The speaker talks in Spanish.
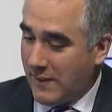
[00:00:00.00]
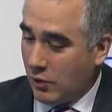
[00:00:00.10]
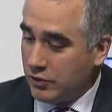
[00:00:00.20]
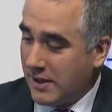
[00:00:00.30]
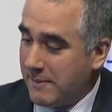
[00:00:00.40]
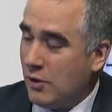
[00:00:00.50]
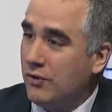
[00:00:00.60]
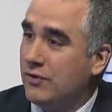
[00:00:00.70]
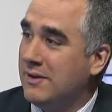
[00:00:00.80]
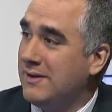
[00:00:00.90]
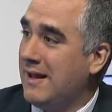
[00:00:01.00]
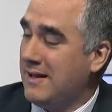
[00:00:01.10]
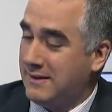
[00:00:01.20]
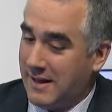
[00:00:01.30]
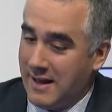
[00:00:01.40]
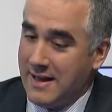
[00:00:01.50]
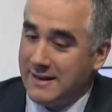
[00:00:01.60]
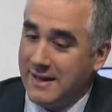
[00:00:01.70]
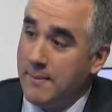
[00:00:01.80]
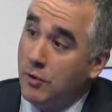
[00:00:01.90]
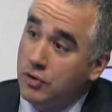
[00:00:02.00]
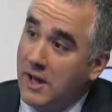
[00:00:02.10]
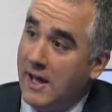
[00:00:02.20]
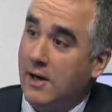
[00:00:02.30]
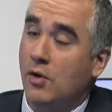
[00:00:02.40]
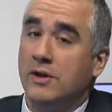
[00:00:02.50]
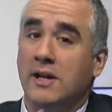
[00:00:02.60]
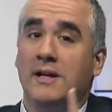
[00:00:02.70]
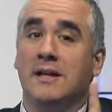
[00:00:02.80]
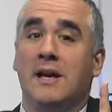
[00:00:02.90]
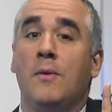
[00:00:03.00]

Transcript: va a costar menos este, desmontar, lo que tienes que tener